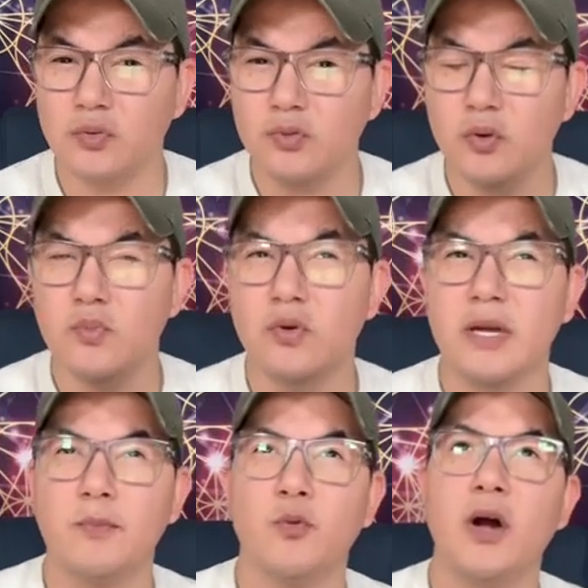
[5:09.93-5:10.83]
como
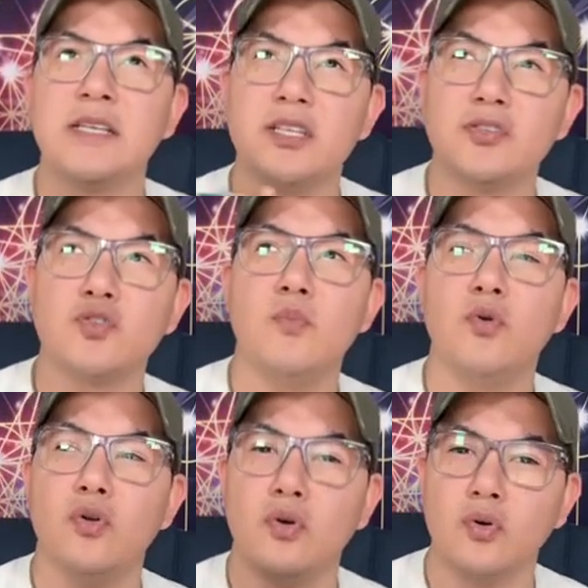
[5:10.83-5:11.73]
que así es
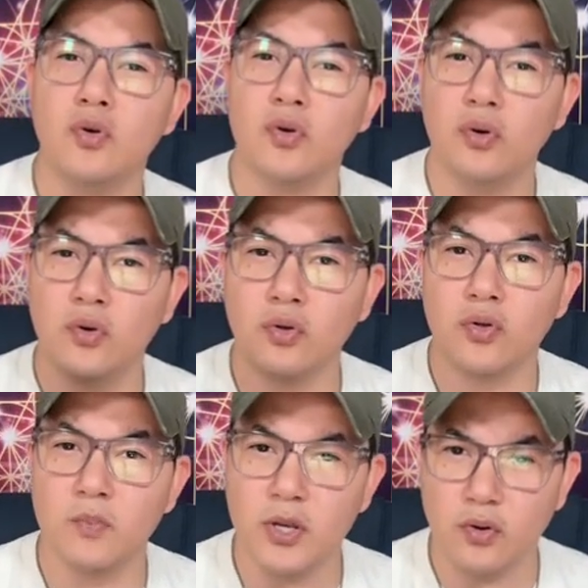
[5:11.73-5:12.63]
como lo, lo, lo
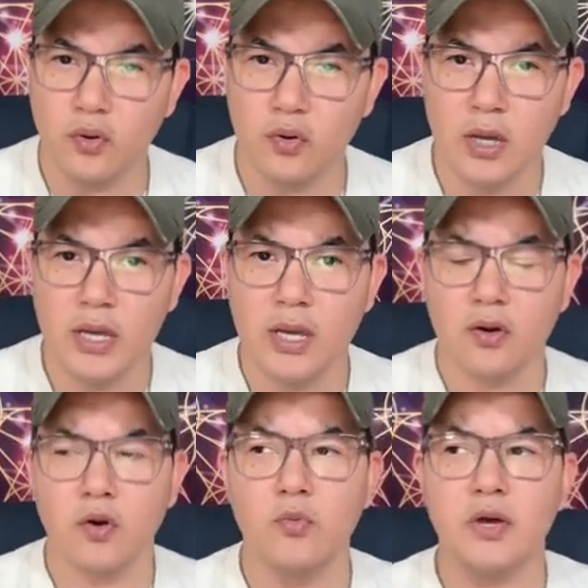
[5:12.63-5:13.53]
dominó.
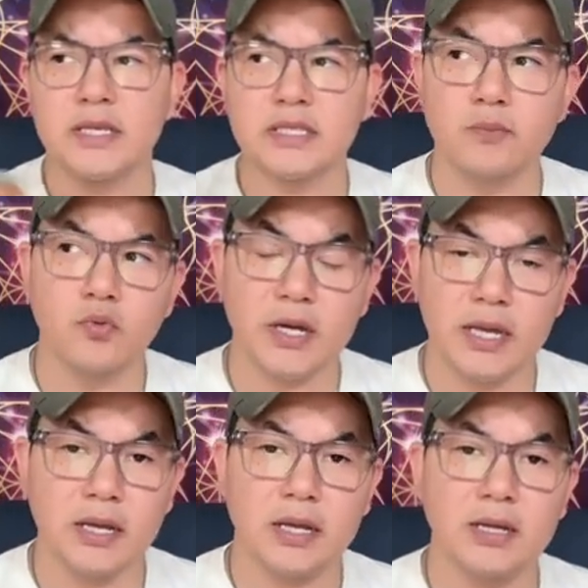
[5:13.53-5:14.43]
Como que esta
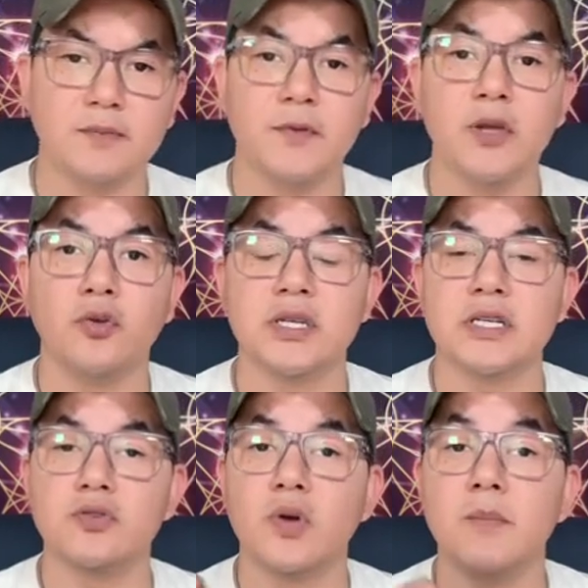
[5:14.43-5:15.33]
mujer que fingió
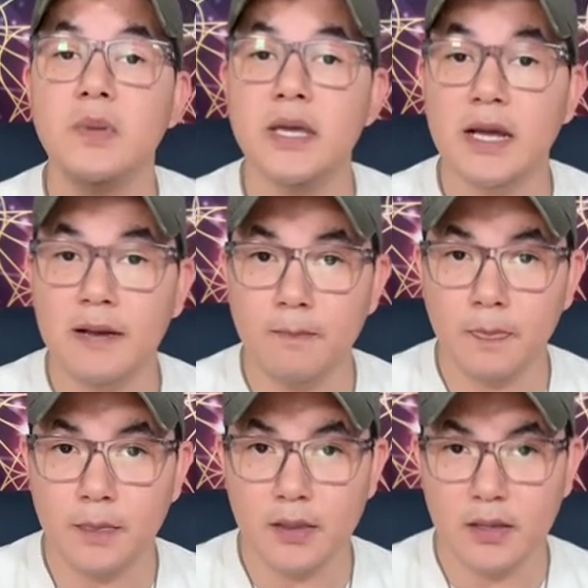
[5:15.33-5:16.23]
ser su amiga
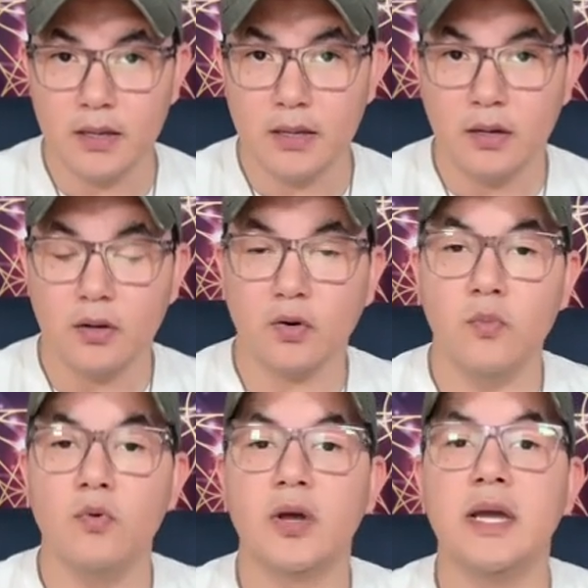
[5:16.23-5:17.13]

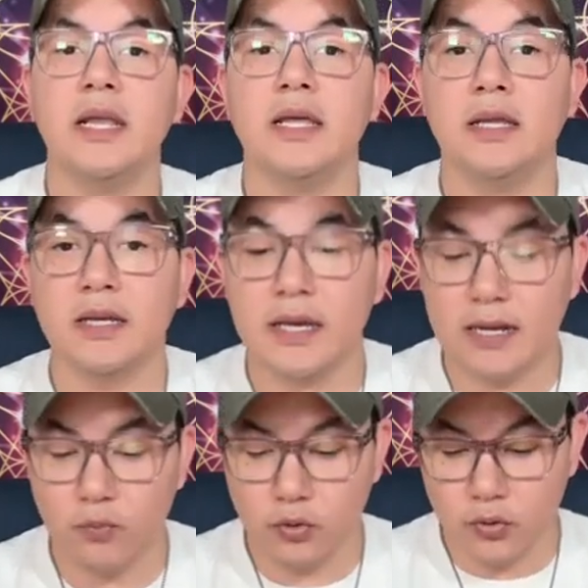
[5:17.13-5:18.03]
como que, le, que
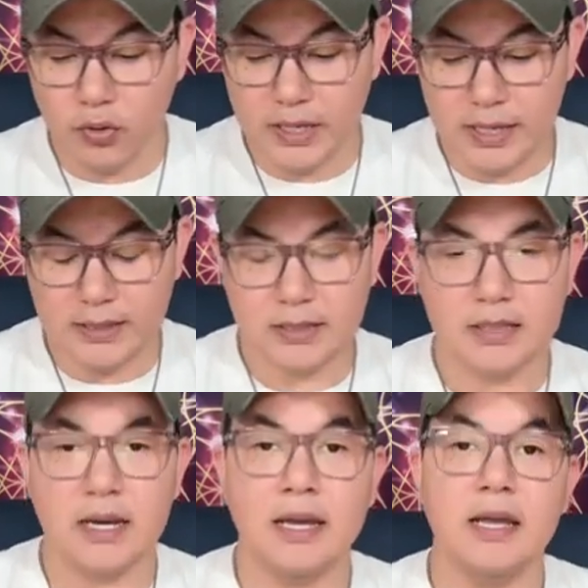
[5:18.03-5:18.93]
era muy
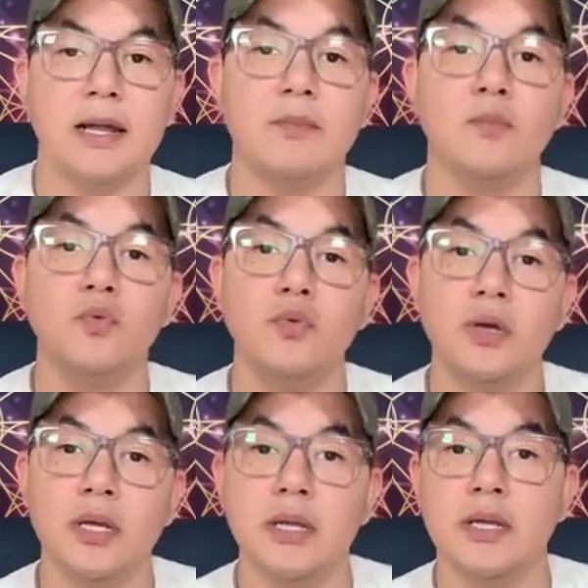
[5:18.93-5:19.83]
coqueta, era
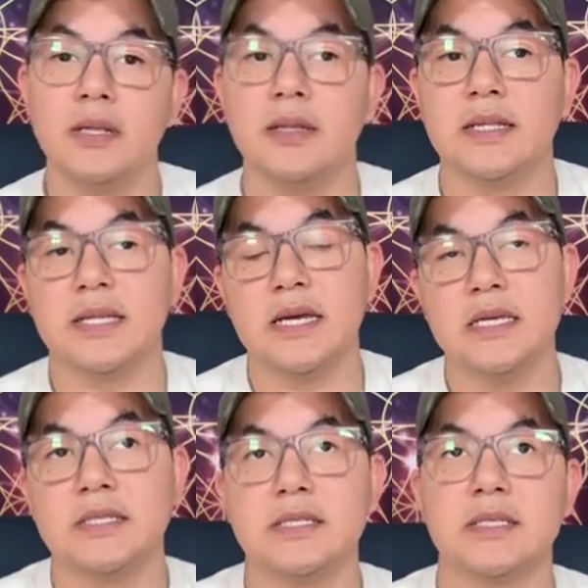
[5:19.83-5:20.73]
muy
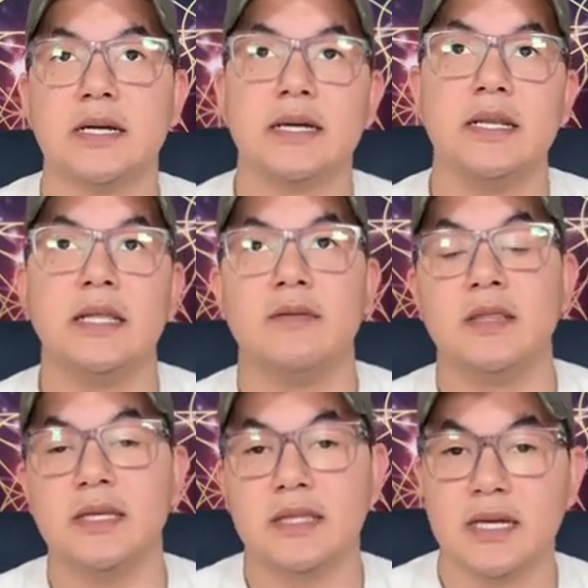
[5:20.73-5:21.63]
detallista, que le
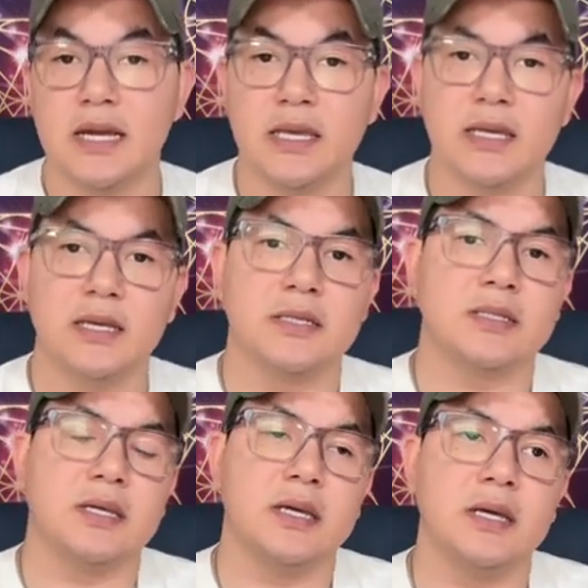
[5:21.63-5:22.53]
daban
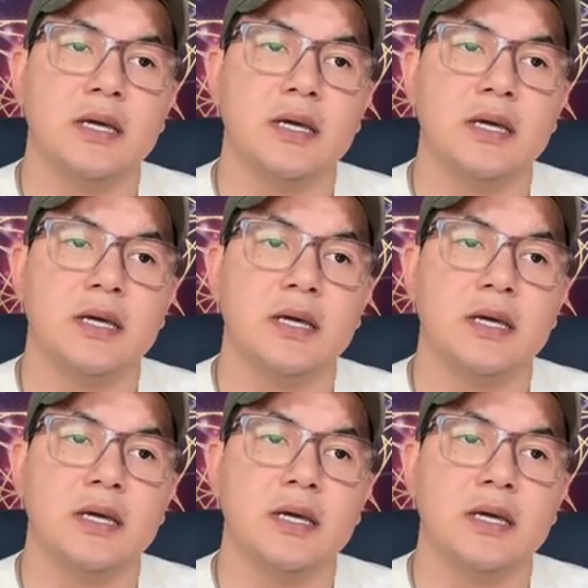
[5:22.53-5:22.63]
detalles, que